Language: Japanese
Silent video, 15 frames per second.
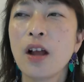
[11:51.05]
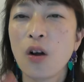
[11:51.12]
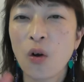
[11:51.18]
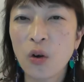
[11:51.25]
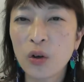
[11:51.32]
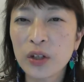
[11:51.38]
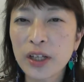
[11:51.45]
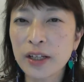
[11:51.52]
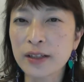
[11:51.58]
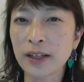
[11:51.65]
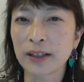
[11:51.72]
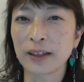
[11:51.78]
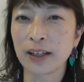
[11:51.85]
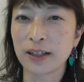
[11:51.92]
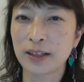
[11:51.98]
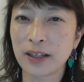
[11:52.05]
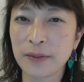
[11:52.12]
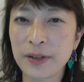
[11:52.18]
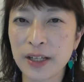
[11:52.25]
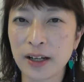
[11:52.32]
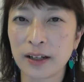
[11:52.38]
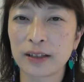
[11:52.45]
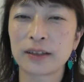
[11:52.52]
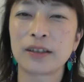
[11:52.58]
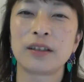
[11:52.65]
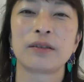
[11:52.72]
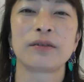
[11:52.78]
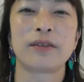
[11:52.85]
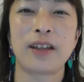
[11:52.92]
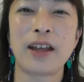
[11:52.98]
本屋さんでセミナーってい
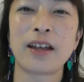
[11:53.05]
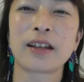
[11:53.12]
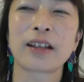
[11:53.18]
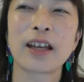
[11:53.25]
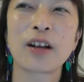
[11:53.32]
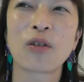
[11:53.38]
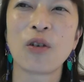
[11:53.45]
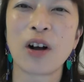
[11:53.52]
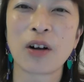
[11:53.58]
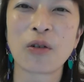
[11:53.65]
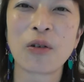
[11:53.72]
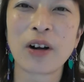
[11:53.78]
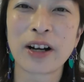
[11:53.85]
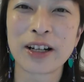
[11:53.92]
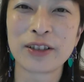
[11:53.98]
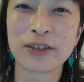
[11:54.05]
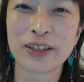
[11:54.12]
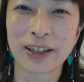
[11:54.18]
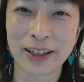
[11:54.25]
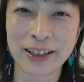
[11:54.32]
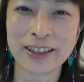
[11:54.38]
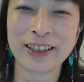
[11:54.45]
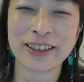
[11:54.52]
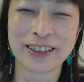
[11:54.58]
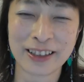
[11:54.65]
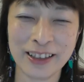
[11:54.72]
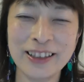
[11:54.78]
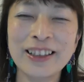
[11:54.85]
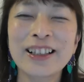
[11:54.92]
うのね結構憧れるじゃないですか